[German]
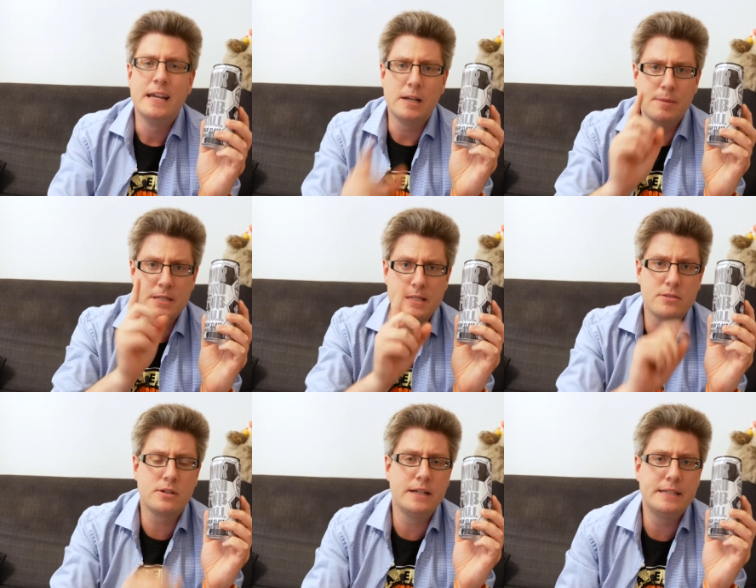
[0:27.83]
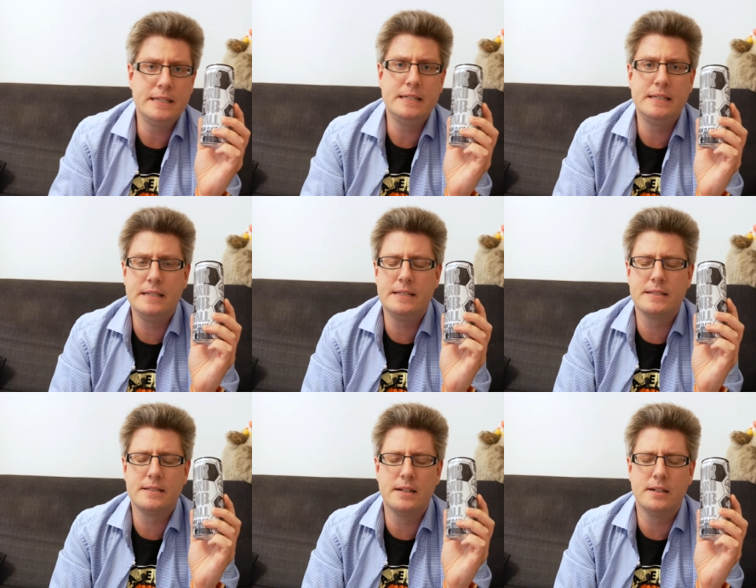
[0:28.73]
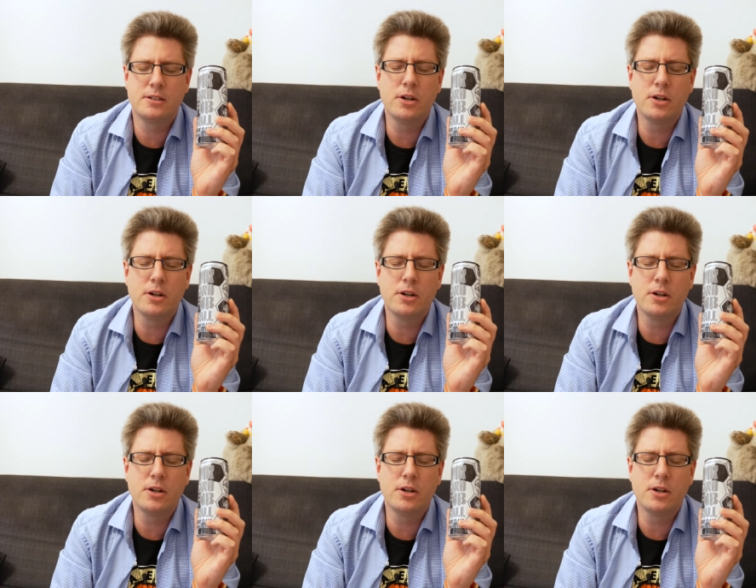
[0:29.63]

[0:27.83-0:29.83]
Ich glaube, das sind sogar die, die diesen äh,